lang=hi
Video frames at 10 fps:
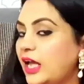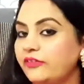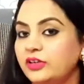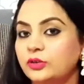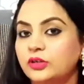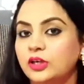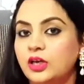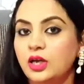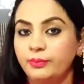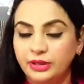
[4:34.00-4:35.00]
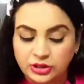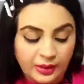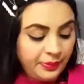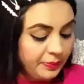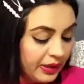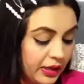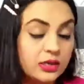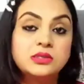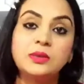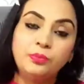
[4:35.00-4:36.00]
हैव ए लुक मिंत्रा पे भी है
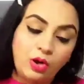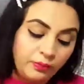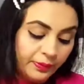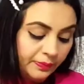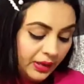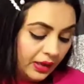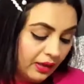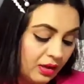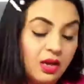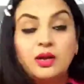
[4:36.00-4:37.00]
जबोंग पे भी है